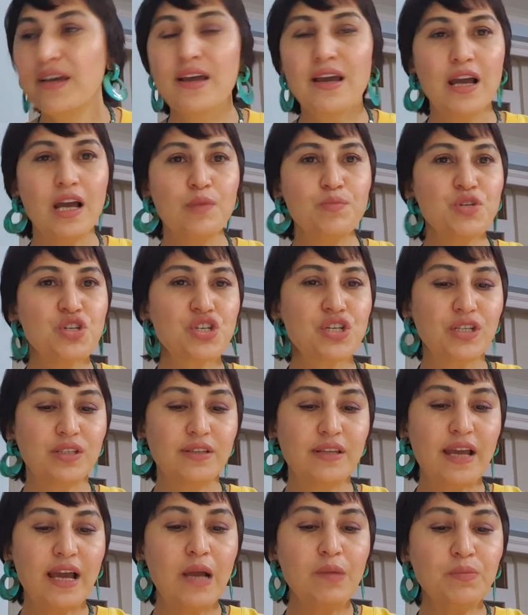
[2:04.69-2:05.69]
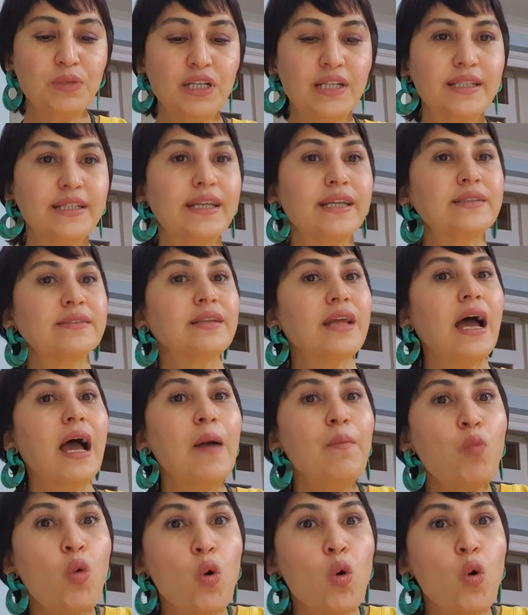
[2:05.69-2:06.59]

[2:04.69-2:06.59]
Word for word: hem işinde hem kariyerinde hem